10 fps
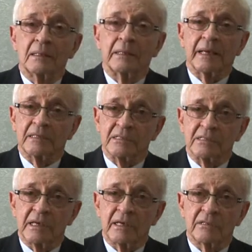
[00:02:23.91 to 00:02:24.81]
Quer
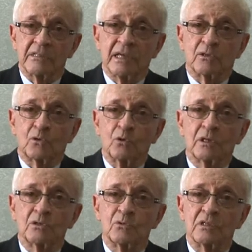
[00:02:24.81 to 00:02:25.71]
dizer, tinha
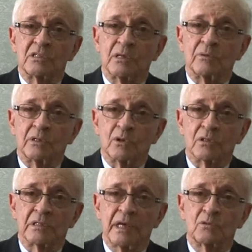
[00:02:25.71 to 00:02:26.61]
toda a jurisdição da
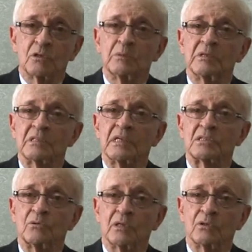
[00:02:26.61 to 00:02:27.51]
diocese, toda a
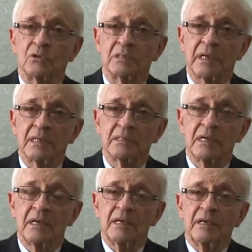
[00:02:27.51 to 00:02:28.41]
administração da diocese,
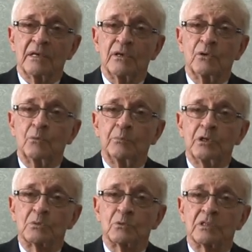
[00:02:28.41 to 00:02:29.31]
e o
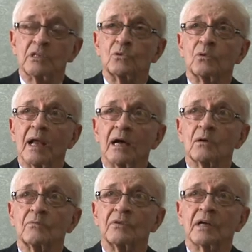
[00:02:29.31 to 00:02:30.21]
bispo
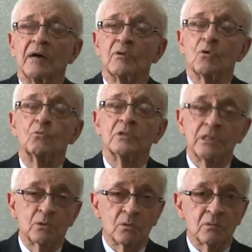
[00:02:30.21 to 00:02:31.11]
titular ficava com o
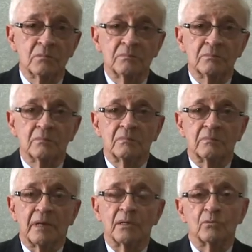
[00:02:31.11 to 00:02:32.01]
título,
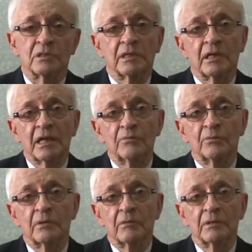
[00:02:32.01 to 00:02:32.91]
mas não tinha nem,
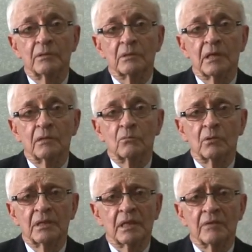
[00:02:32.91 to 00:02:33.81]
não, nem, não
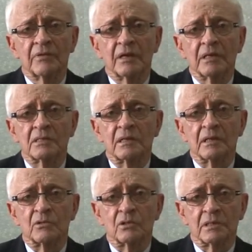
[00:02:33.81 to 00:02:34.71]
interferência na
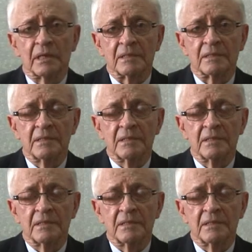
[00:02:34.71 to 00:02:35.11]
diocese.